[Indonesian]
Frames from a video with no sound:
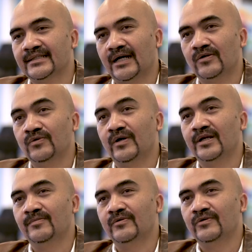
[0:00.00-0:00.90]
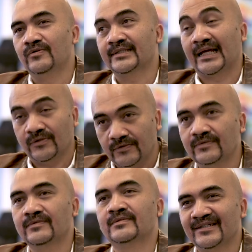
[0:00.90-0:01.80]
tahun 2001,
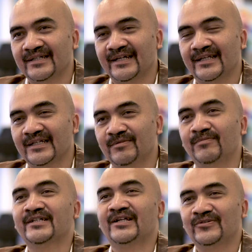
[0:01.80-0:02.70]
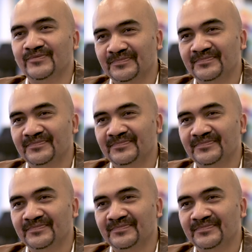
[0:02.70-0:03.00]
sekitar 19 tahun.